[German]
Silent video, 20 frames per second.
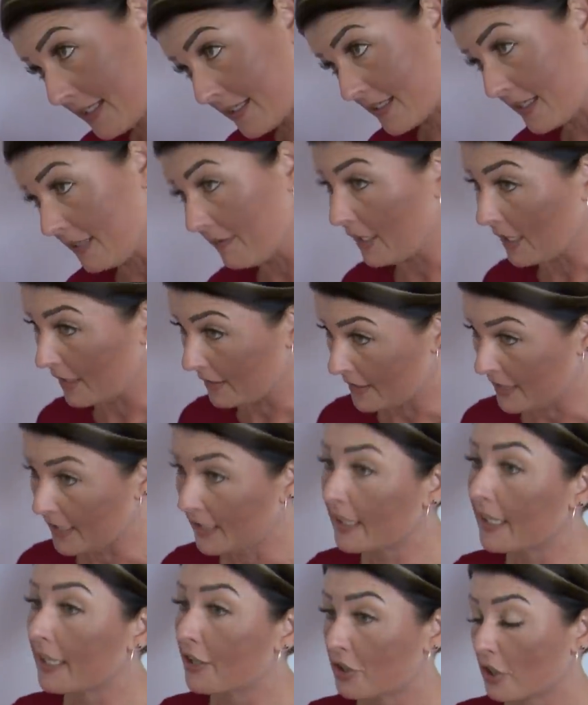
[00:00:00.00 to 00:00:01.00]
dass die
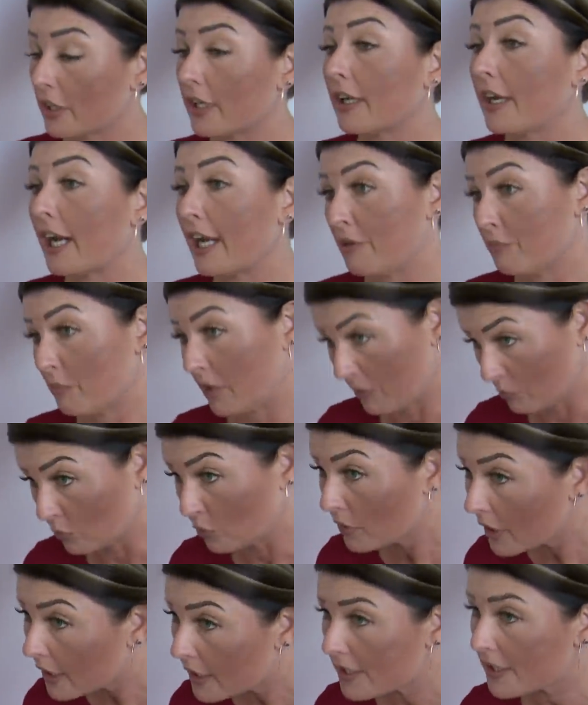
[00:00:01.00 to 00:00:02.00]
Valentina ja schon ein paar
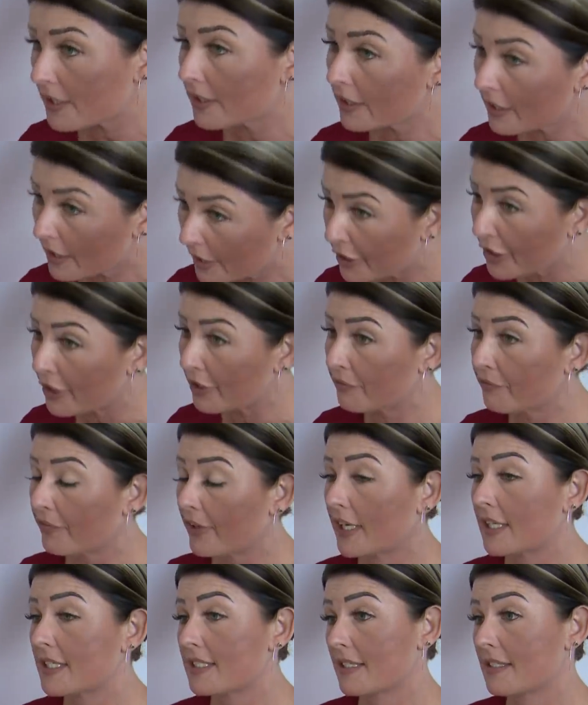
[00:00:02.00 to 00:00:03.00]
Monate, ähm,
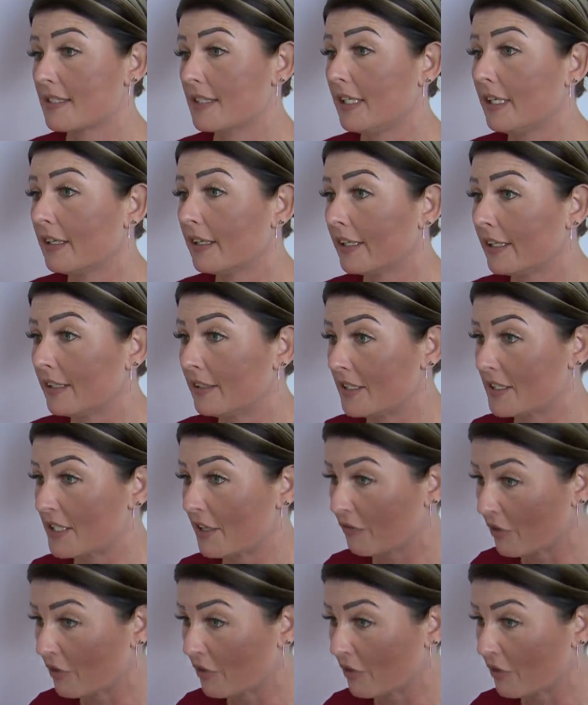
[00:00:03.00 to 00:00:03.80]
wie heißt es hier, in dieser